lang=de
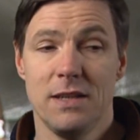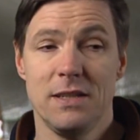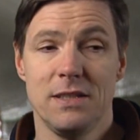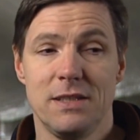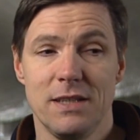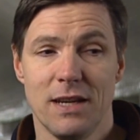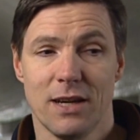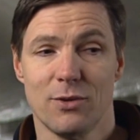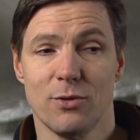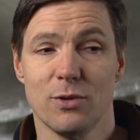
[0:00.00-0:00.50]
Ah, die
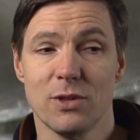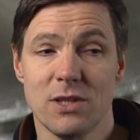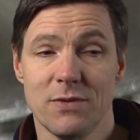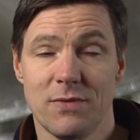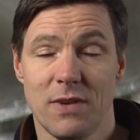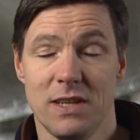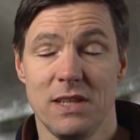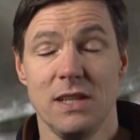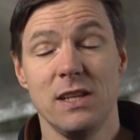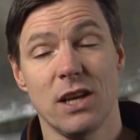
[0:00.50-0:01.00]
Diagnose
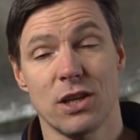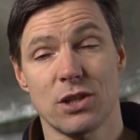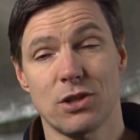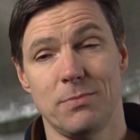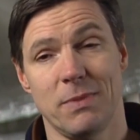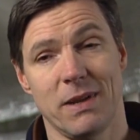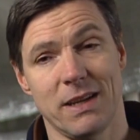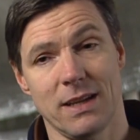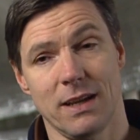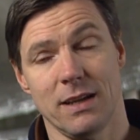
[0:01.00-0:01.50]
war
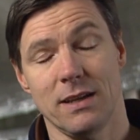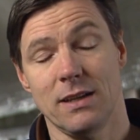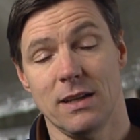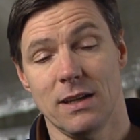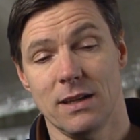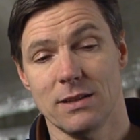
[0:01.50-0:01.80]
niederschmetternd.